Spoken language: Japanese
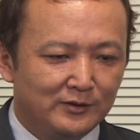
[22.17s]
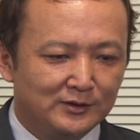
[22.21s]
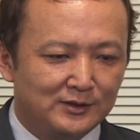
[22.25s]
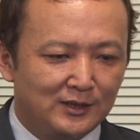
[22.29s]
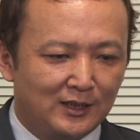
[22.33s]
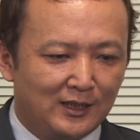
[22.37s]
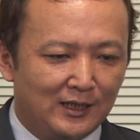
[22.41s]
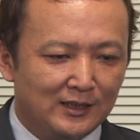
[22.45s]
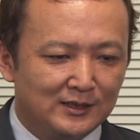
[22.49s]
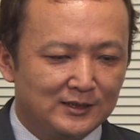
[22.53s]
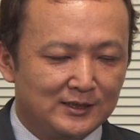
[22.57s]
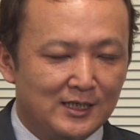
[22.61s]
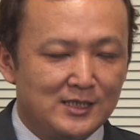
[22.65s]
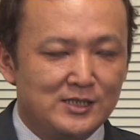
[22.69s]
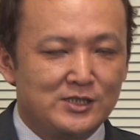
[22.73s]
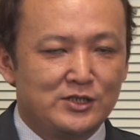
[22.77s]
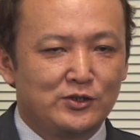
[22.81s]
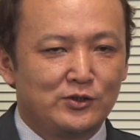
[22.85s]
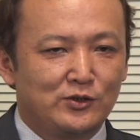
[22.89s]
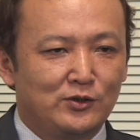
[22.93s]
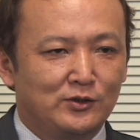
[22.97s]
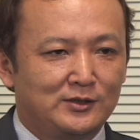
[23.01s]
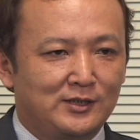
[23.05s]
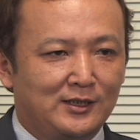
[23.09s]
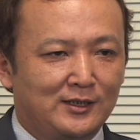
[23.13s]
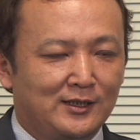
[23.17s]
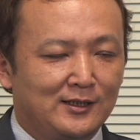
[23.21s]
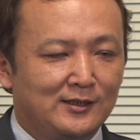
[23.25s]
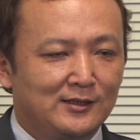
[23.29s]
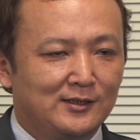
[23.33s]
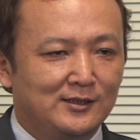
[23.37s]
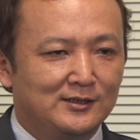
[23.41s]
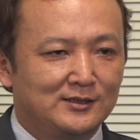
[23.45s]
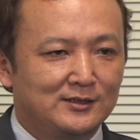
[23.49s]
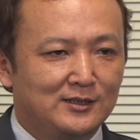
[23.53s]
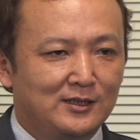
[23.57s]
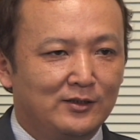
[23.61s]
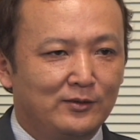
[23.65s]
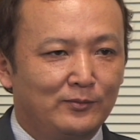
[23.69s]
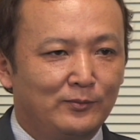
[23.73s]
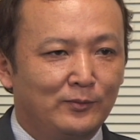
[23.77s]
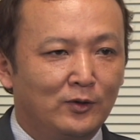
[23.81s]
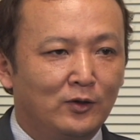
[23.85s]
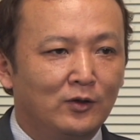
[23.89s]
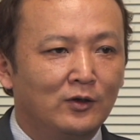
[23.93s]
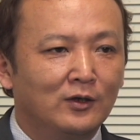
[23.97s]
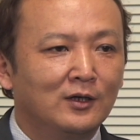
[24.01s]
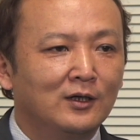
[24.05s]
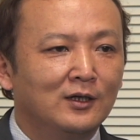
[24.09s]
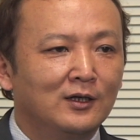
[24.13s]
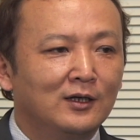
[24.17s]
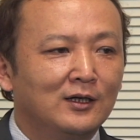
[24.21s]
の世界最終予選なんですけども、はい、